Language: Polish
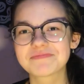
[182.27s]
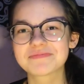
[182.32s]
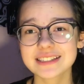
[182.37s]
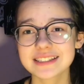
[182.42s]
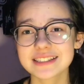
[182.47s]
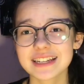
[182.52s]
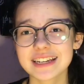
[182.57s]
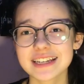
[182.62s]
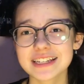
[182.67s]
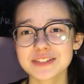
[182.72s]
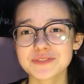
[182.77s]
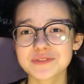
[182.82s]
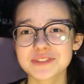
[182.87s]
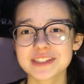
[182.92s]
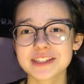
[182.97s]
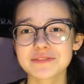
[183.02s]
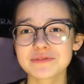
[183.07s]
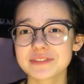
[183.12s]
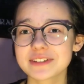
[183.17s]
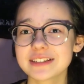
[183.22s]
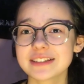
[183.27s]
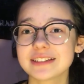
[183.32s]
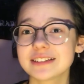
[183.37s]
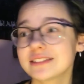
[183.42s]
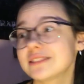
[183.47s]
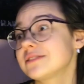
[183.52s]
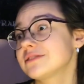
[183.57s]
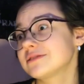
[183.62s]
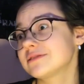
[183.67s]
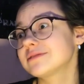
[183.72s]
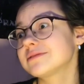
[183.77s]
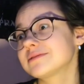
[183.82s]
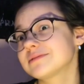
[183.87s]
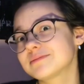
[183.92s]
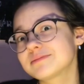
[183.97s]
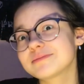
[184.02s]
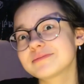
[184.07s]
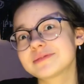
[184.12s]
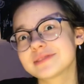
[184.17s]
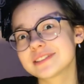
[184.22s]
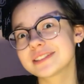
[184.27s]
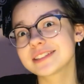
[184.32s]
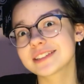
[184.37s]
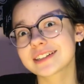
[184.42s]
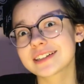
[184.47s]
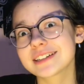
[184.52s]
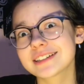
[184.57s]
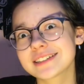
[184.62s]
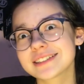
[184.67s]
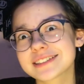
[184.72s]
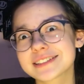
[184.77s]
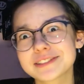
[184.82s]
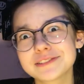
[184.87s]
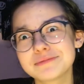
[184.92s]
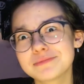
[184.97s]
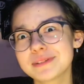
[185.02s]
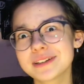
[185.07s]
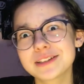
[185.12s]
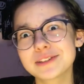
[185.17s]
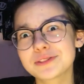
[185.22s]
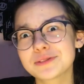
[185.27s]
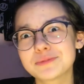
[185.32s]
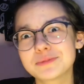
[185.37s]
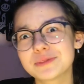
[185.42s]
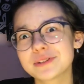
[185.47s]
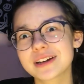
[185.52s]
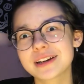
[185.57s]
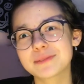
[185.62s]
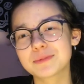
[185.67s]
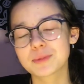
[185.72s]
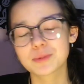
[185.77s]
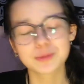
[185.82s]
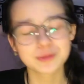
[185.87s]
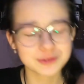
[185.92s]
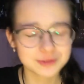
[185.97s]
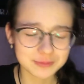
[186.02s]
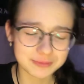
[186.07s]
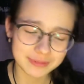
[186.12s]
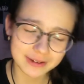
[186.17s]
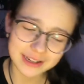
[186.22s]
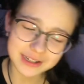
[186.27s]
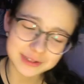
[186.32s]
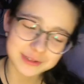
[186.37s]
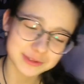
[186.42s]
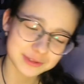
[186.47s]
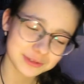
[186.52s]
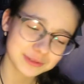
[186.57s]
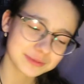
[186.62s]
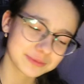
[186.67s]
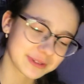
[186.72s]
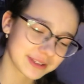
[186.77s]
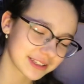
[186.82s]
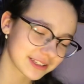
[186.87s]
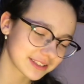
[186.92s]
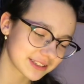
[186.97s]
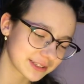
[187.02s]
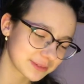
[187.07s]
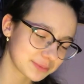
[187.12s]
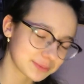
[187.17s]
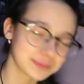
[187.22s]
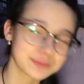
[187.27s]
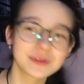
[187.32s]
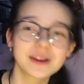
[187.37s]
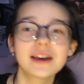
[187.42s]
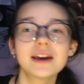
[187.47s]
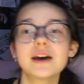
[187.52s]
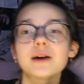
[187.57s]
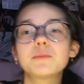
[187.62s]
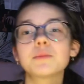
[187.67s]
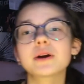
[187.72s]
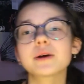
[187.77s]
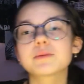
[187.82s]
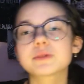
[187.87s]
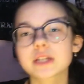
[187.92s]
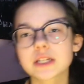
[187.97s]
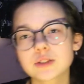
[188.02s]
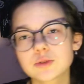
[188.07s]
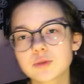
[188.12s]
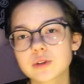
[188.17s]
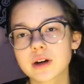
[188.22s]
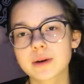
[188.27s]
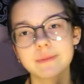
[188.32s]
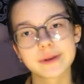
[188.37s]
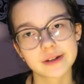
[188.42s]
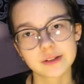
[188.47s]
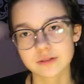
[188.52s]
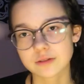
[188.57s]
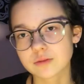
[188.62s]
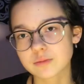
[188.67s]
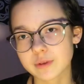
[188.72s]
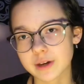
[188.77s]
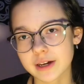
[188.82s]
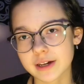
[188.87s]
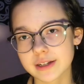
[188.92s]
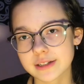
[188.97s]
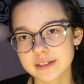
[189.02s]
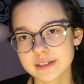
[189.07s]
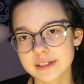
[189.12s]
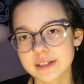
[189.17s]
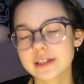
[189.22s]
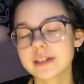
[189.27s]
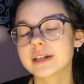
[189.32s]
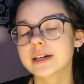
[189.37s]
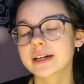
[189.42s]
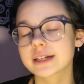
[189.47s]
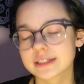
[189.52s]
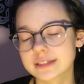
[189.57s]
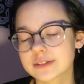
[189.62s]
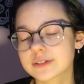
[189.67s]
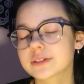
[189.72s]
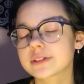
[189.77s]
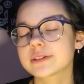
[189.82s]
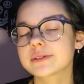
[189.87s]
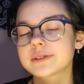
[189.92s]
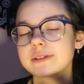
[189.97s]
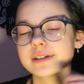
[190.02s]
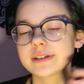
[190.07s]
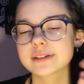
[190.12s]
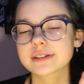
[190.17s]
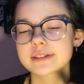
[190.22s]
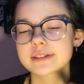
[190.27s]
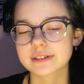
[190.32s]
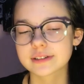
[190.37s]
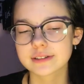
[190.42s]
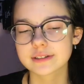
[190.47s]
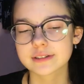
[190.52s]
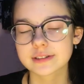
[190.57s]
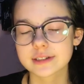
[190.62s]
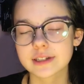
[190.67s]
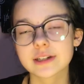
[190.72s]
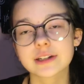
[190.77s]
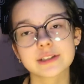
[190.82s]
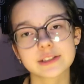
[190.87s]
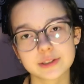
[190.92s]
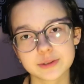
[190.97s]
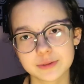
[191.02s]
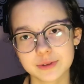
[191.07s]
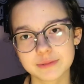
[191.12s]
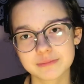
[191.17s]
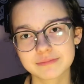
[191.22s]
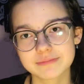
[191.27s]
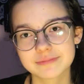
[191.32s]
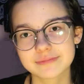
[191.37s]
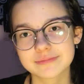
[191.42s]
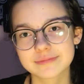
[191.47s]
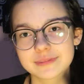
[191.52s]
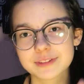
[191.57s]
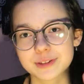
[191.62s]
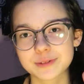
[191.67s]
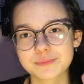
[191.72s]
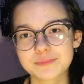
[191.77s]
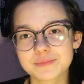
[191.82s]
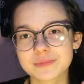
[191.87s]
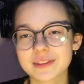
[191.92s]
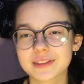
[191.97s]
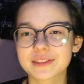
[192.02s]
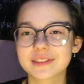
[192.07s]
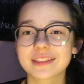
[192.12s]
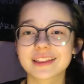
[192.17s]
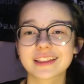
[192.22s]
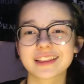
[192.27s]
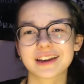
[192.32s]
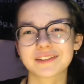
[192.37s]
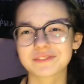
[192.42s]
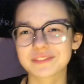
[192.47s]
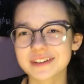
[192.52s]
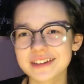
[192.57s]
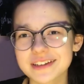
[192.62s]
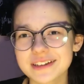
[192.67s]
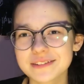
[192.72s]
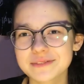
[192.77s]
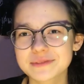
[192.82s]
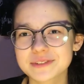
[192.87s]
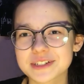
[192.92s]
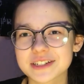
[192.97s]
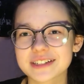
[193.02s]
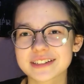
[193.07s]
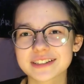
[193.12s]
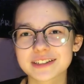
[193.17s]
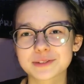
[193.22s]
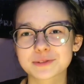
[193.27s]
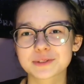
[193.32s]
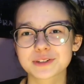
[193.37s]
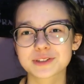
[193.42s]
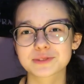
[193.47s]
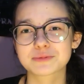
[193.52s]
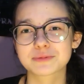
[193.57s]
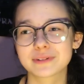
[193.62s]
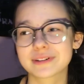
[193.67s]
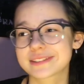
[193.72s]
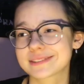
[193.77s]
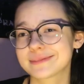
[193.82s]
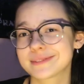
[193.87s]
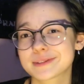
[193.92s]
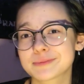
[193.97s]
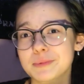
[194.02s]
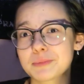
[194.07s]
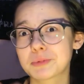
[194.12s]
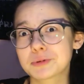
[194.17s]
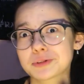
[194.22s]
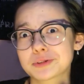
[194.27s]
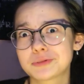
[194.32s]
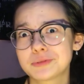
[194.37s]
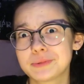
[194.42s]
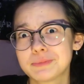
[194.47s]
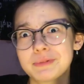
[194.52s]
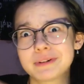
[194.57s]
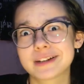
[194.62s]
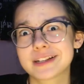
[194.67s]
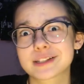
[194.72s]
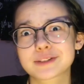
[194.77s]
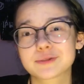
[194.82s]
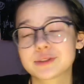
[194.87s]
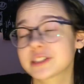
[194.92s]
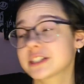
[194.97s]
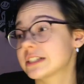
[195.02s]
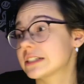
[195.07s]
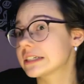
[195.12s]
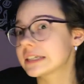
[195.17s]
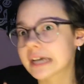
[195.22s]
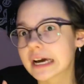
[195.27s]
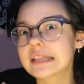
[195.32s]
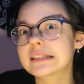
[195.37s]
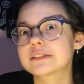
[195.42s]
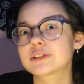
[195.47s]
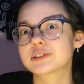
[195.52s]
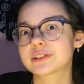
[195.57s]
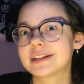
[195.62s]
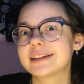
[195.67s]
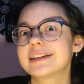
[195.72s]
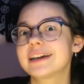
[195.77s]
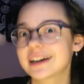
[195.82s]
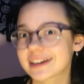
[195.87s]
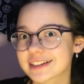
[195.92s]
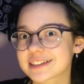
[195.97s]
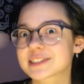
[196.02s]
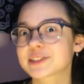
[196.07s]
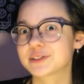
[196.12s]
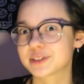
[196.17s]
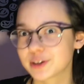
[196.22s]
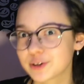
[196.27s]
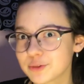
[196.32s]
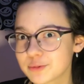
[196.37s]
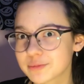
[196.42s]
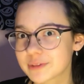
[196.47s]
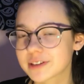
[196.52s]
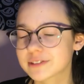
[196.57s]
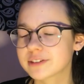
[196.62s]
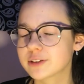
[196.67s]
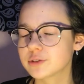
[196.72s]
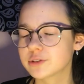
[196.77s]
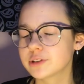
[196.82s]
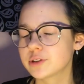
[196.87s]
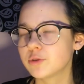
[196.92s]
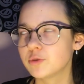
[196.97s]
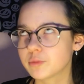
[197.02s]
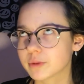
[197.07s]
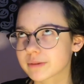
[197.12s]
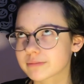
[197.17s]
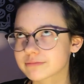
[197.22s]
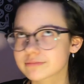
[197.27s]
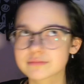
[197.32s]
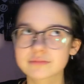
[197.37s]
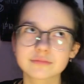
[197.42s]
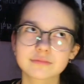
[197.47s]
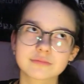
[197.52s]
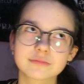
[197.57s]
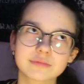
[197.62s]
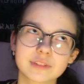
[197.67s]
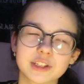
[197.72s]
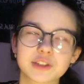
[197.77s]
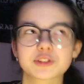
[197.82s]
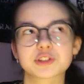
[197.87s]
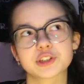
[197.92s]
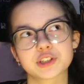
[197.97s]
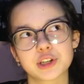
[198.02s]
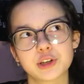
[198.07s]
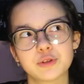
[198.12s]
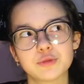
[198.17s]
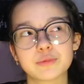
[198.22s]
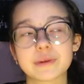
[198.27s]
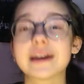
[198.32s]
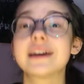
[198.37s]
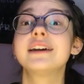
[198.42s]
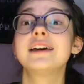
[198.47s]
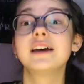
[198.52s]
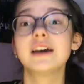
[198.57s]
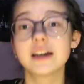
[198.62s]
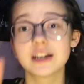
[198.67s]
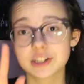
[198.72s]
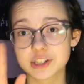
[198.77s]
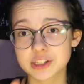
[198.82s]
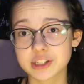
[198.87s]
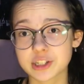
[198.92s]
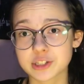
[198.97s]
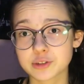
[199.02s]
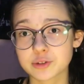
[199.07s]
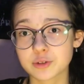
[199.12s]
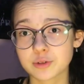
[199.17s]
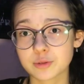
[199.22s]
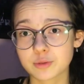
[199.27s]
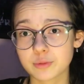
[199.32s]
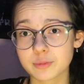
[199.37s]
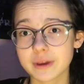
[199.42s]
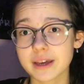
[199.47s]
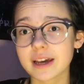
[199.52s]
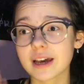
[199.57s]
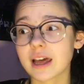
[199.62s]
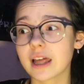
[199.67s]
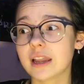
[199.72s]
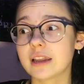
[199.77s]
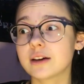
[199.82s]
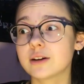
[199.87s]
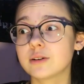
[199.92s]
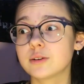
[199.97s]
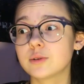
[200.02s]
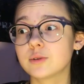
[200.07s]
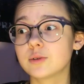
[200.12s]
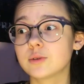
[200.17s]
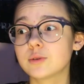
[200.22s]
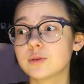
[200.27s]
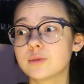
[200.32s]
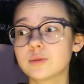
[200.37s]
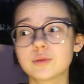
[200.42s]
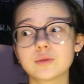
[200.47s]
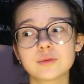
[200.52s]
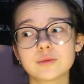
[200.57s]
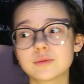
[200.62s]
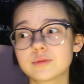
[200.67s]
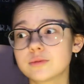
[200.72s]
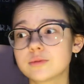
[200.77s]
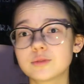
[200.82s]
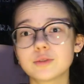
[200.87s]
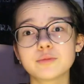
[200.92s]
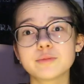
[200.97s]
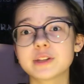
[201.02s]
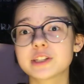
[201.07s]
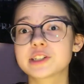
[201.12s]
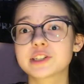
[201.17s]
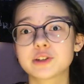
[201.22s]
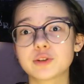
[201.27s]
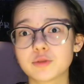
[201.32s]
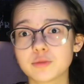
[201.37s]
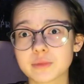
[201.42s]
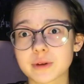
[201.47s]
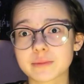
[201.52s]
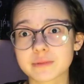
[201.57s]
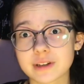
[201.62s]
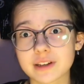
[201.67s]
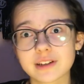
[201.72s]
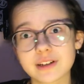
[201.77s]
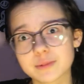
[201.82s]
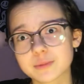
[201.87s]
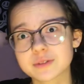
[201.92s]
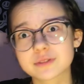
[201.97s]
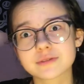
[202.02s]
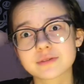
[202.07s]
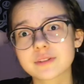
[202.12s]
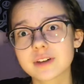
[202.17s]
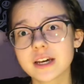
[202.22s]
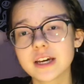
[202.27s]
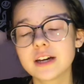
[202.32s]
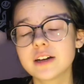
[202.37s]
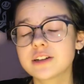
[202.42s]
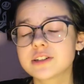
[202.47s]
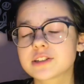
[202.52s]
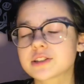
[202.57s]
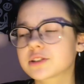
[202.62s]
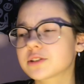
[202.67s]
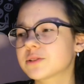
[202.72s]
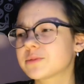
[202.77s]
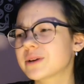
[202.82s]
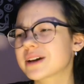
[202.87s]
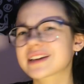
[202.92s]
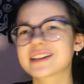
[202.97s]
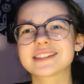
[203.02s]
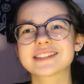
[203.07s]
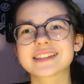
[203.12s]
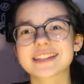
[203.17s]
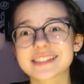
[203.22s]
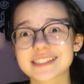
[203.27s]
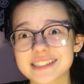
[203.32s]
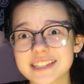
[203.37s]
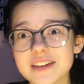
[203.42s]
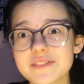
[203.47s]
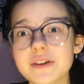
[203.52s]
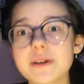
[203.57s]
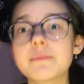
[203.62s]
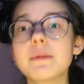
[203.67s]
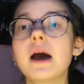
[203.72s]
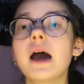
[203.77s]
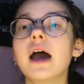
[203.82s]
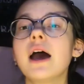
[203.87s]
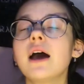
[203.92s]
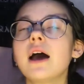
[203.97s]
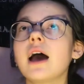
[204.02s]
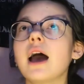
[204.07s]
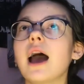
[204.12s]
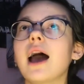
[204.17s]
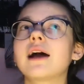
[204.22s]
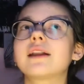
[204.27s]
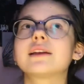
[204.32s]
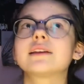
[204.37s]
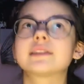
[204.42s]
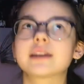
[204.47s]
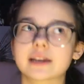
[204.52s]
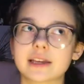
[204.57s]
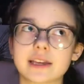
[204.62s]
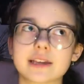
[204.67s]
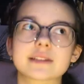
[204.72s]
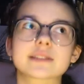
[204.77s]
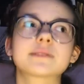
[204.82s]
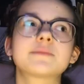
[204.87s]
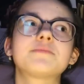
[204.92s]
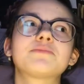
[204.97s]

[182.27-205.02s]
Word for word: Jakieś wstawki z języka angielskiego będą, bo ja po prostu bardzo lubię. Moja przyjaciółka bardzo lubi angielski i ja się od niej zaraziłam tym nawykiem, że niektóre słowa zamiast po polsku i po angielsku, chociaż ja totalnie angielskiego nie lubię, nie, nie umiem. Nie to, że nie lubię. Czytać lubię, ale umieć nie umiem, nie? Jakby, czy to ma jakiś sens, nie wiem, ale tak jest.